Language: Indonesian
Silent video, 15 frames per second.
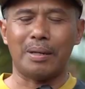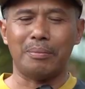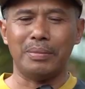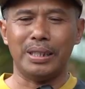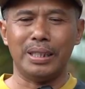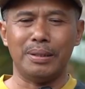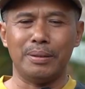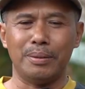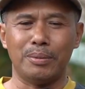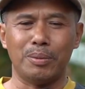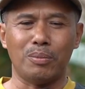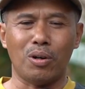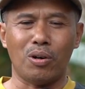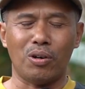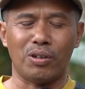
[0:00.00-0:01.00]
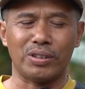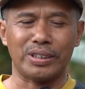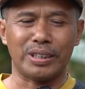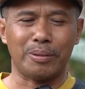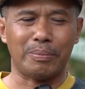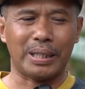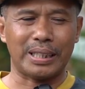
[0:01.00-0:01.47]
kami memohon
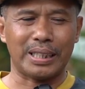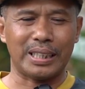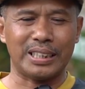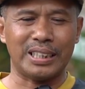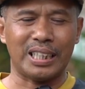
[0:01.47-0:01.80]
kepada